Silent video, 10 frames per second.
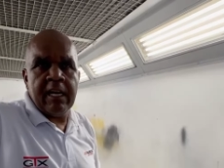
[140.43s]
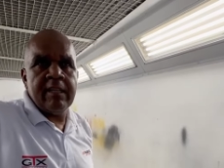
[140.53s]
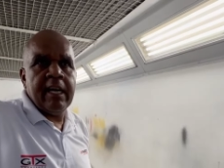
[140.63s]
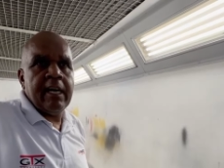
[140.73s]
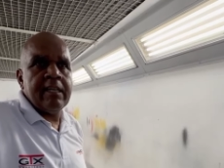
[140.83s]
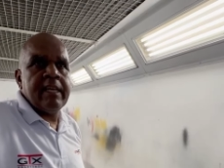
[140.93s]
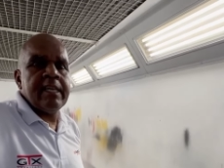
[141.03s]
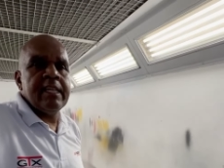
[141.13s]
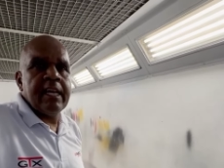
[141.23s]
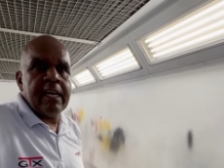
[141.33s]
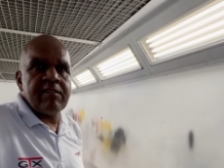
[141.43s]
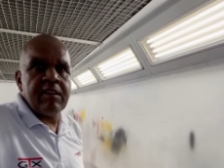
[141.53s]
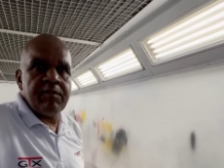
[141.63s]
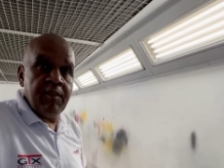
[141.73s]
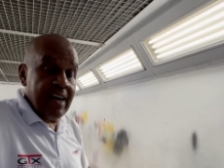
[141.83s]
da, daqui da NASCAR
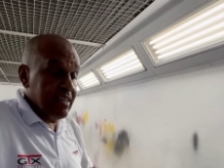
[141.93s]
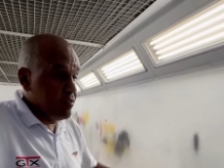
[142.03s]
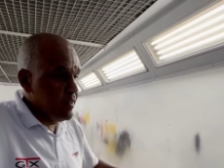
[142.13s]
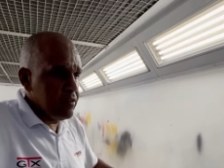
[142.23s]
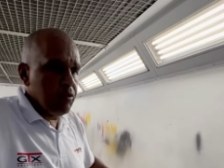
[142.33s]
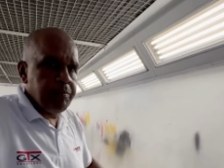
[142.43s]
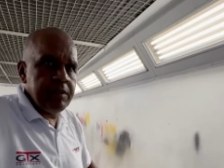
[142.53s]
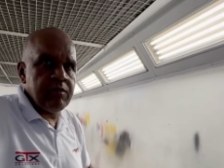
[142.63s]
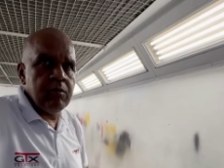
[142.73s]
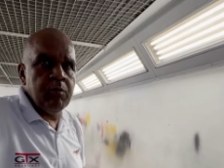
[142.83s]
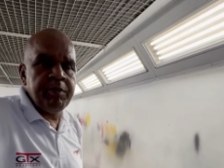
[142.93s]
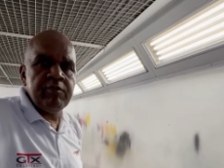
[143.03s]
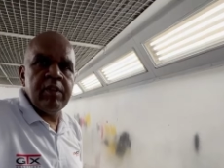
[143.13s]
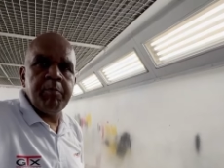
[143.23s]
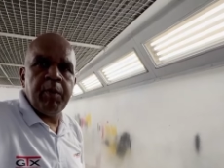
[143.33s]
várias vezes, o piso, o piso
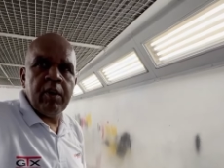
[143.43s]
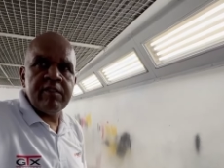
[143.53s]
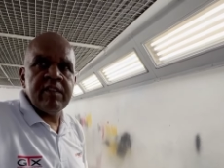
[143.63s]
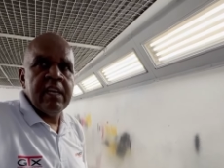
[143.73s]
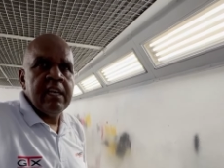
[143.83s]
de epox.